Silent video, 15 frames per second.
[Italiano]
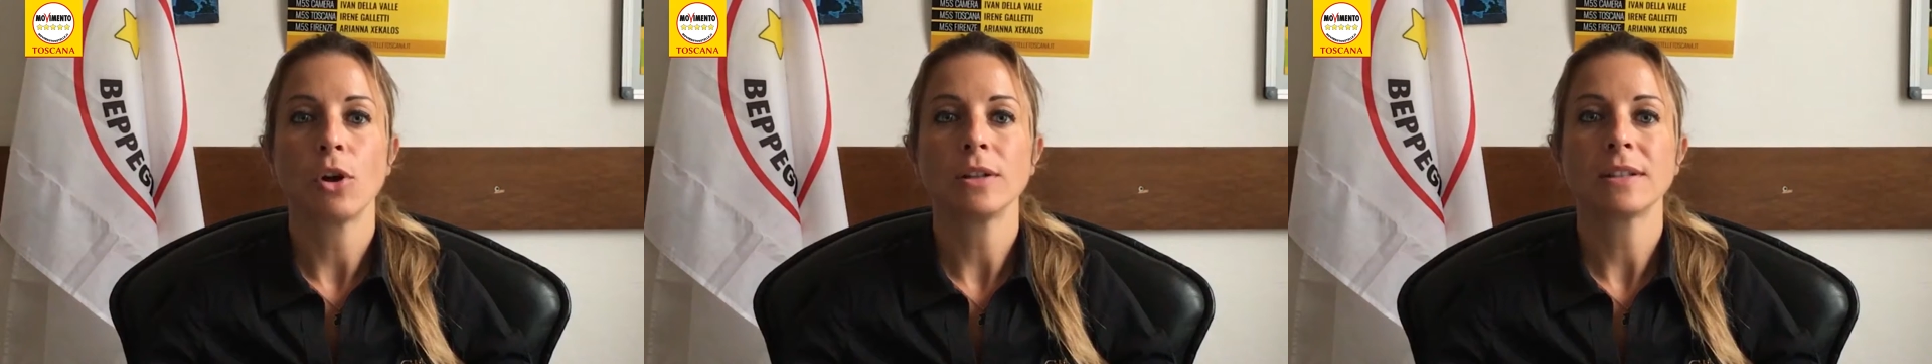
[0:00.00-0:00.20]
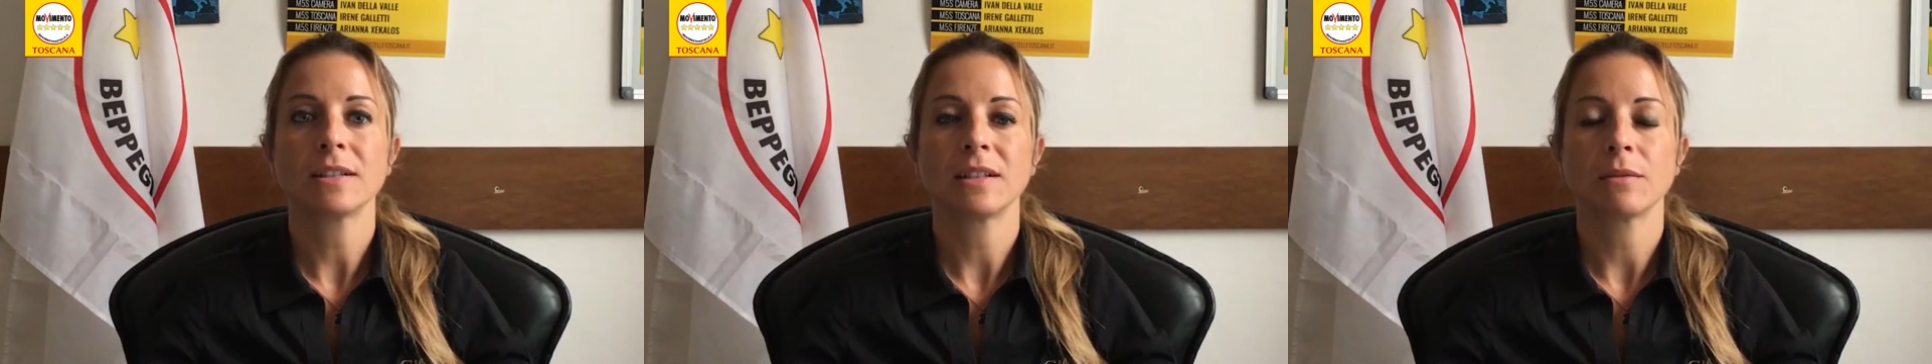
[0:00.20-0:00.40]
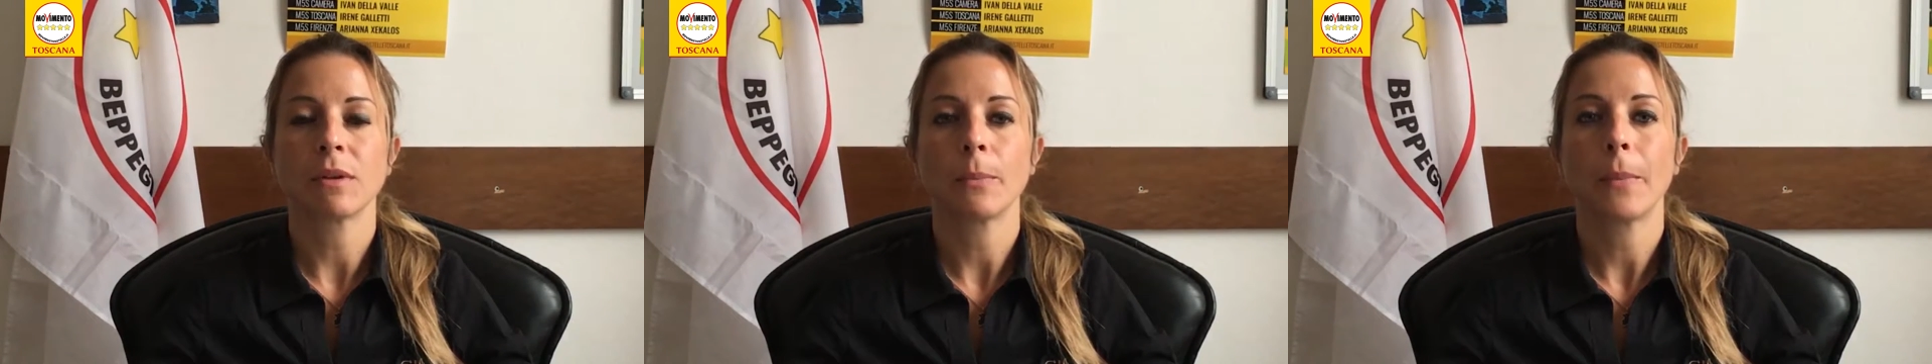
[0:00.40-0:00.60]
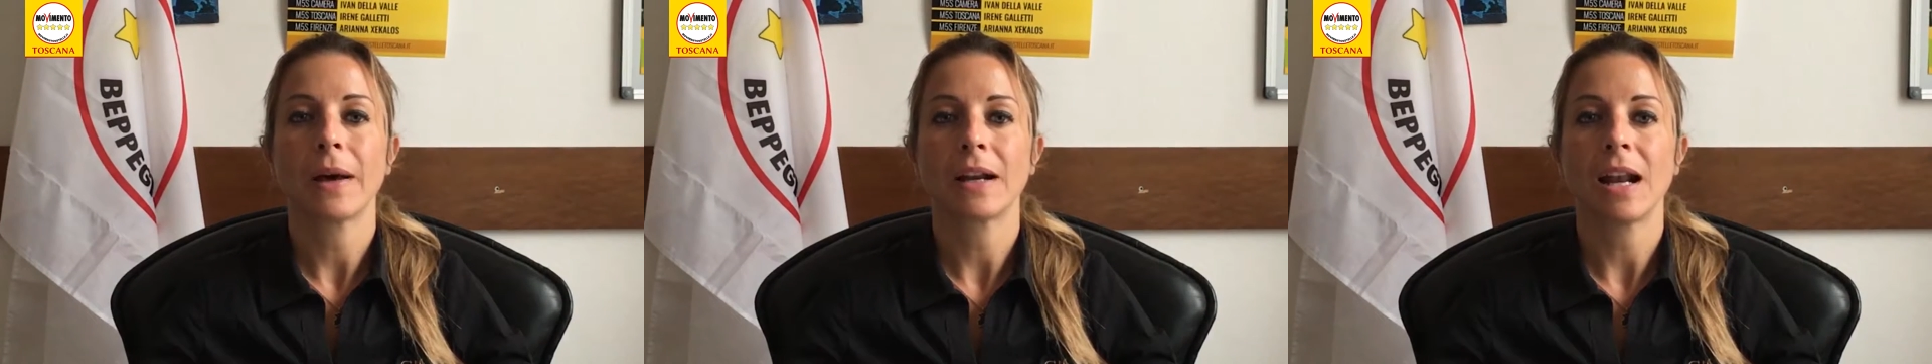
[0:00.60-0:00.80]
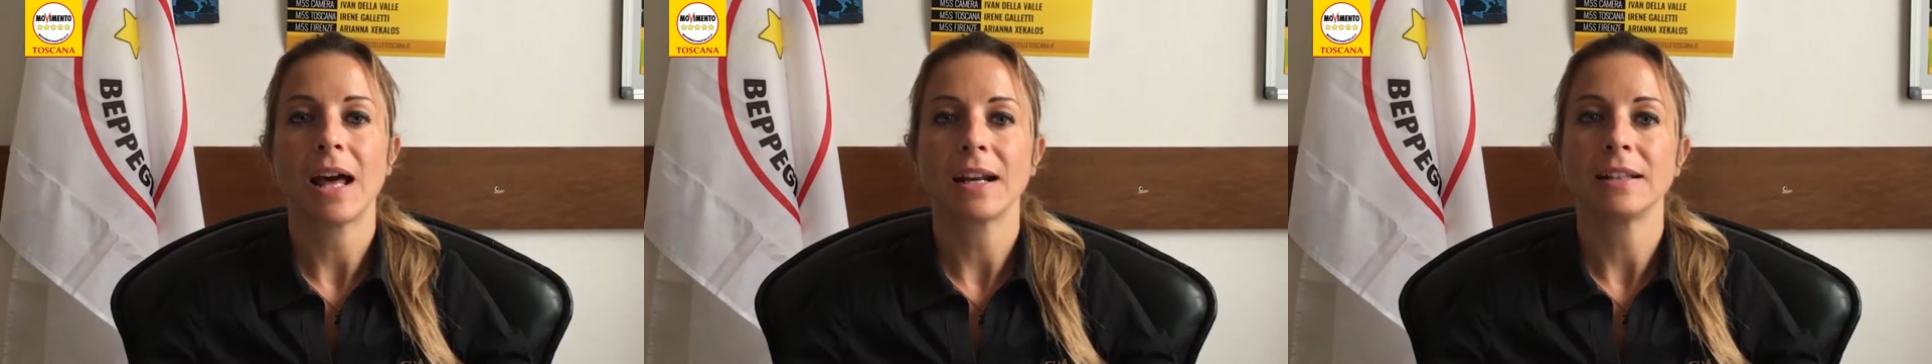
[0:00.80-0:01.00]
volta siamo a
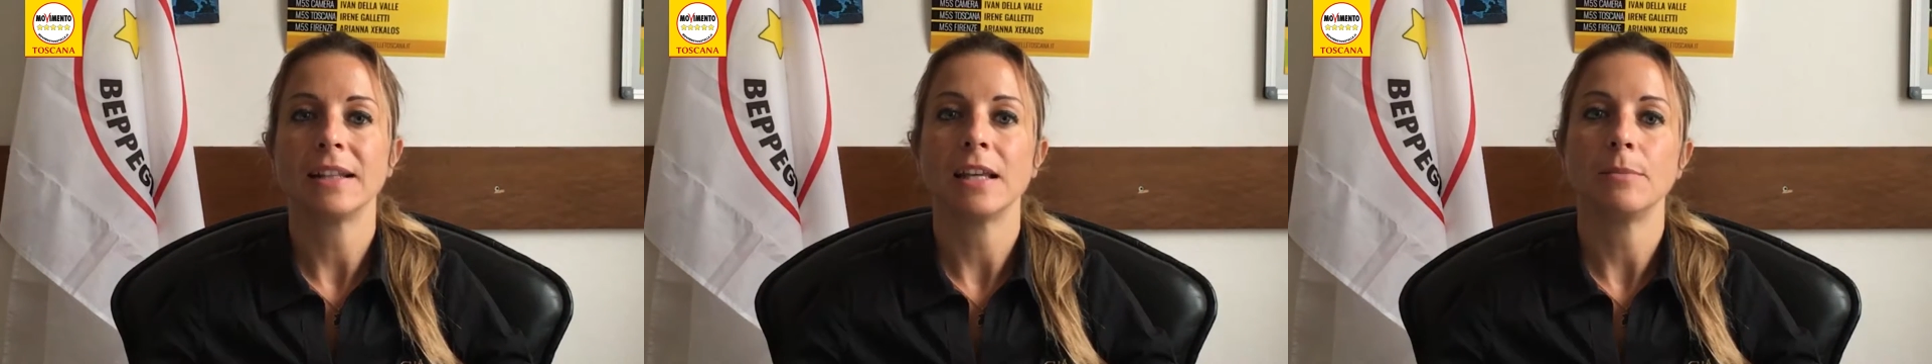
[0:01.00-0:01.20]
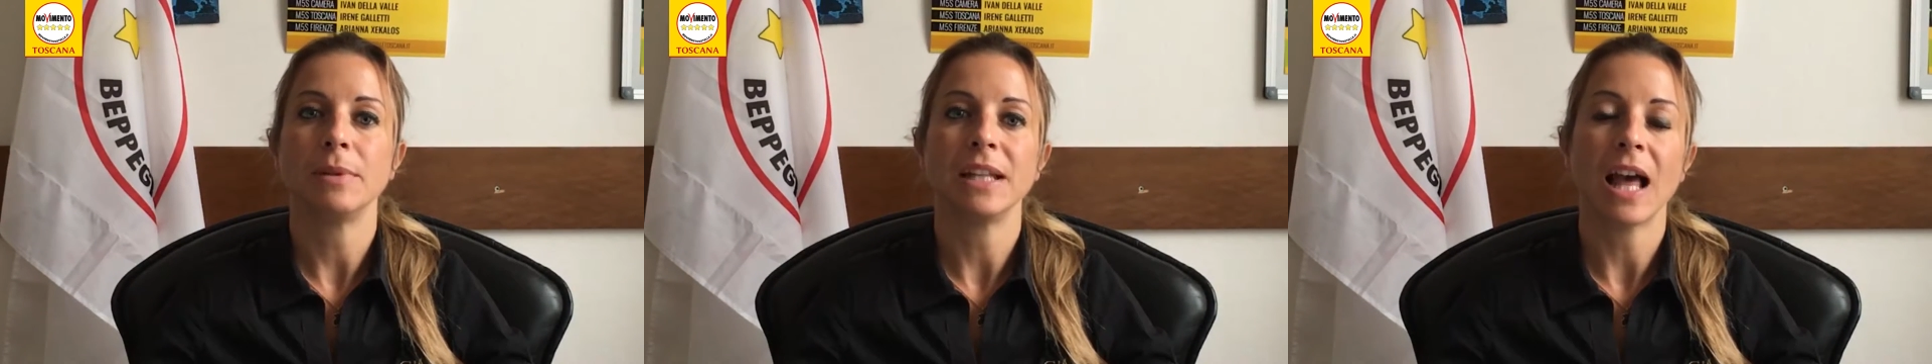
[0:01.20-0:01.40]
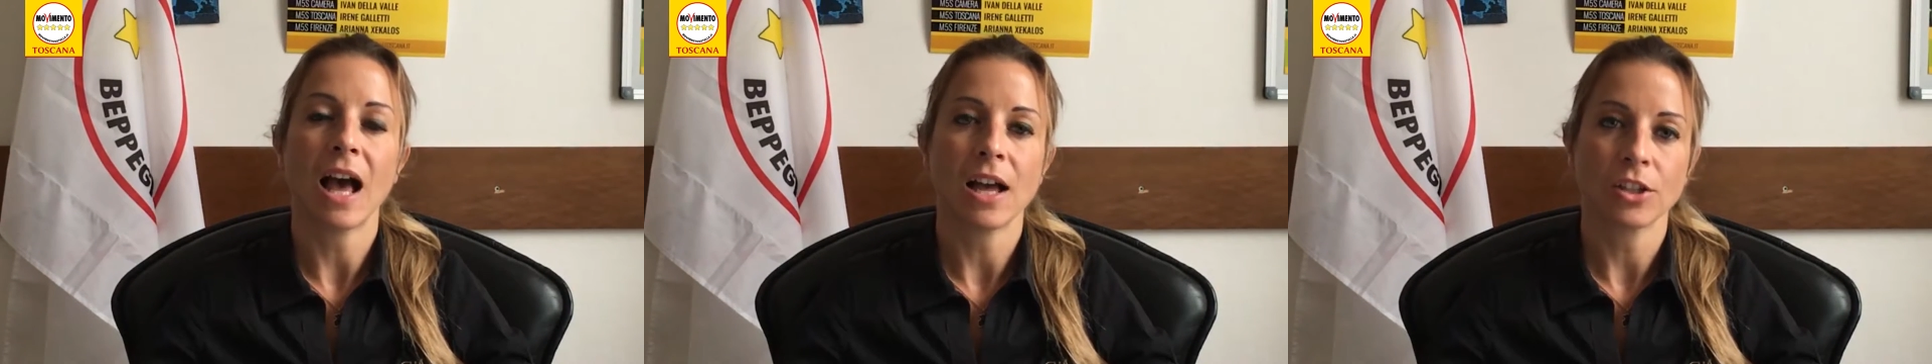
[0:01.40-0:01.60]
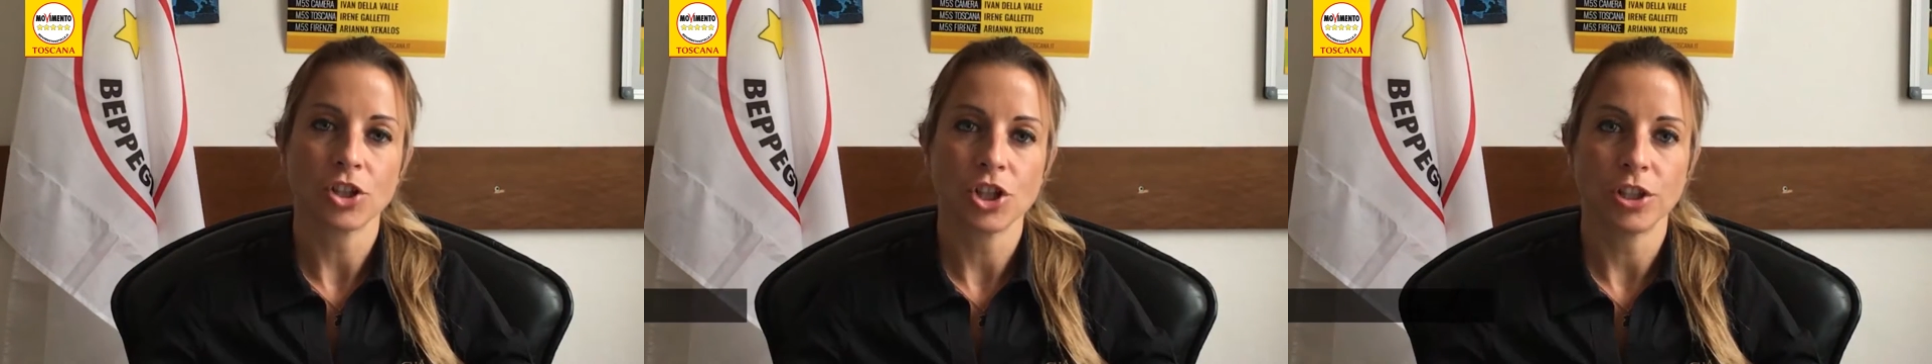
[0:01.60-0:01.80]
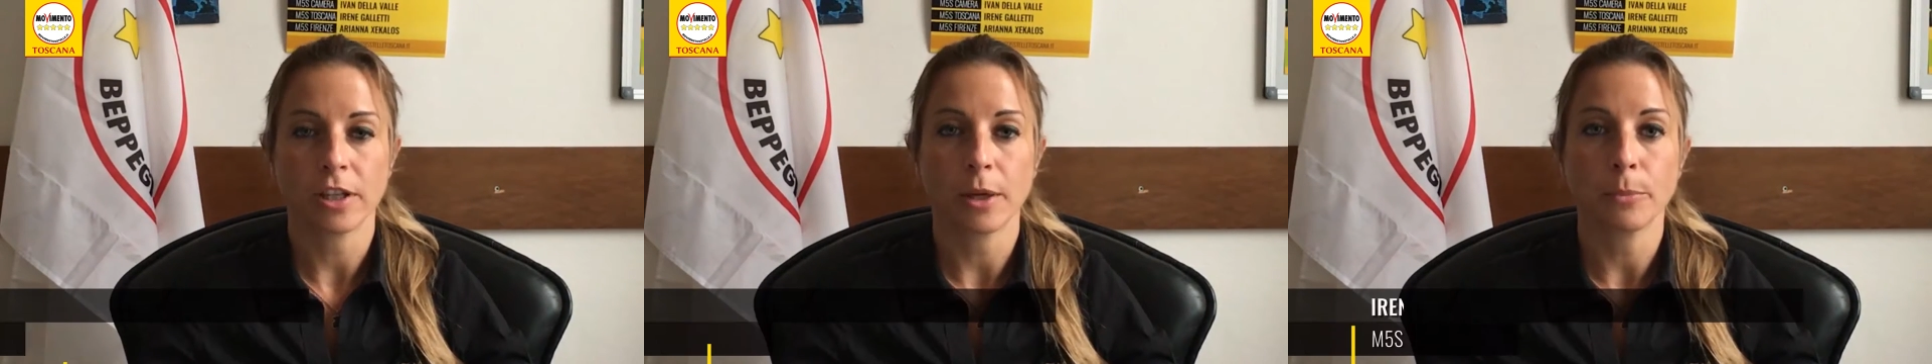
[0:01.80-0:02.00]
parlare dei bilanci